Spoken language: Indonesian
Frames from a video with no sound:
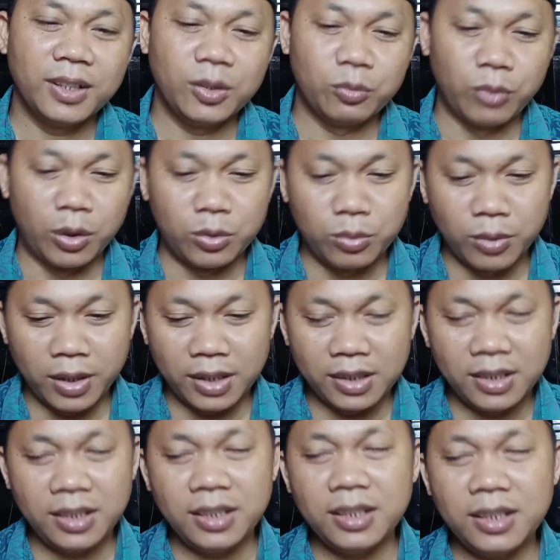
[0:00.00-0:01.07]

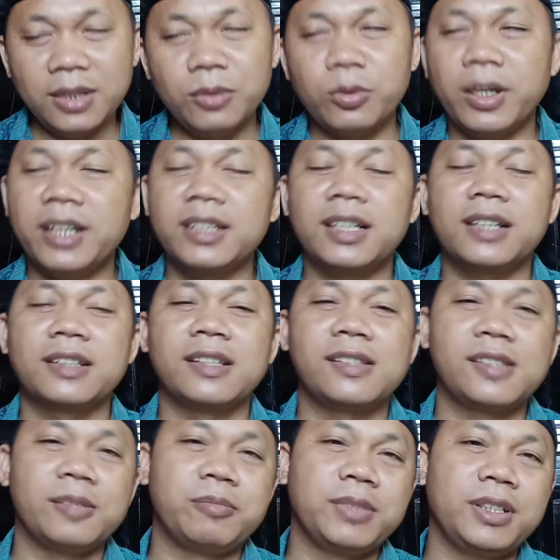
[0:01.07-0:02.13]
wahwali wa ana
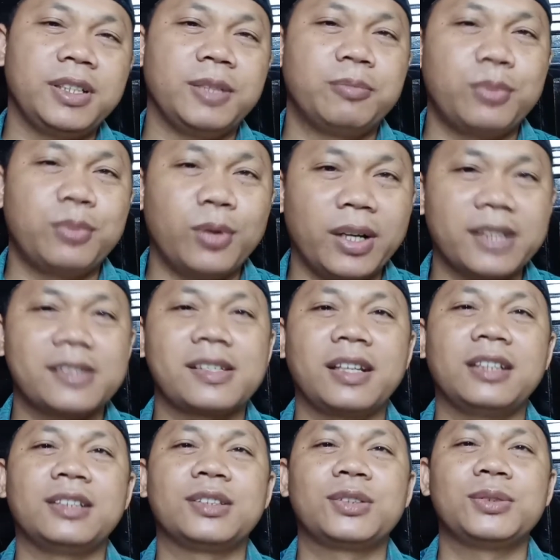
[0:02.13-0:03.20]

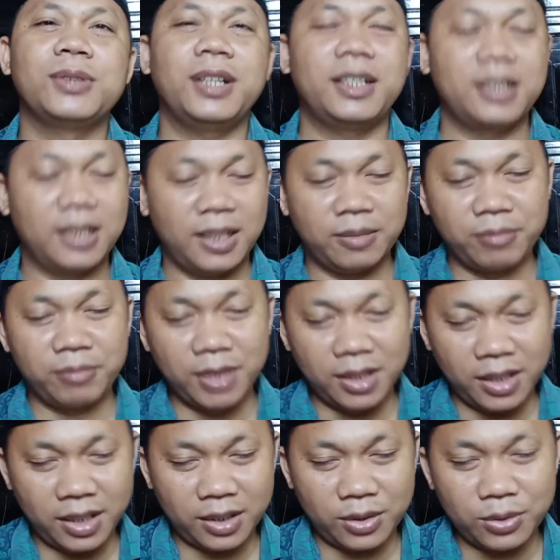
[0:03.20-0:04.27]
puasa itu adalah
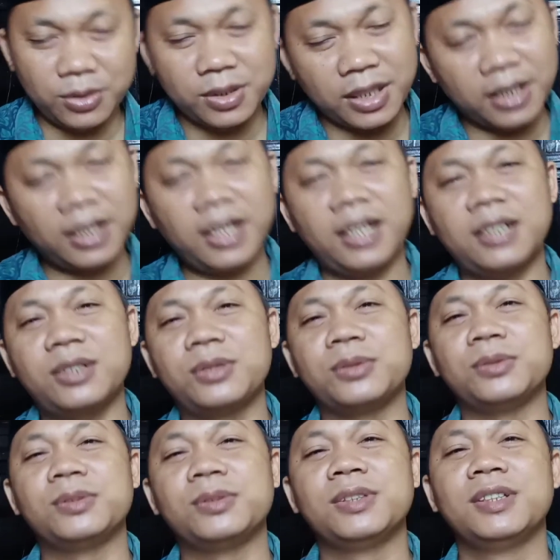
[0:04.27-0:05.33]
milikku dan
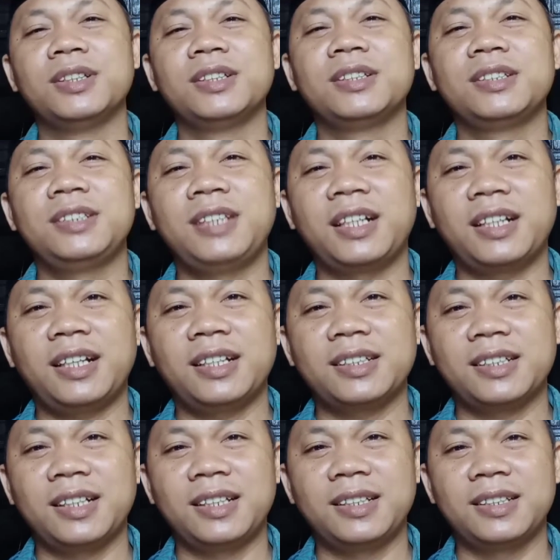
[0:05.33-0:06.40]
aku yang
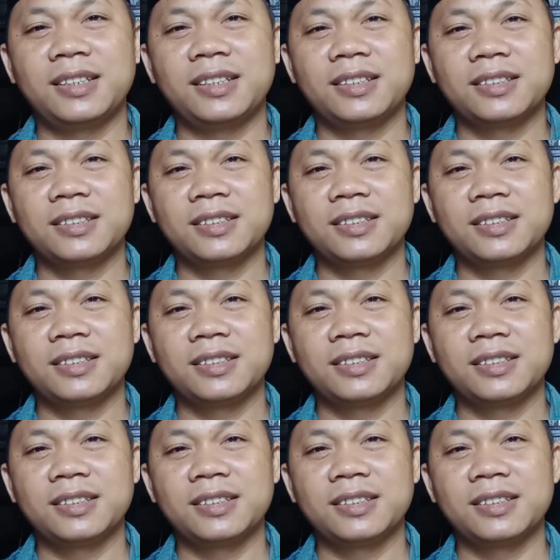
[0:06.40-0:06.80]
akan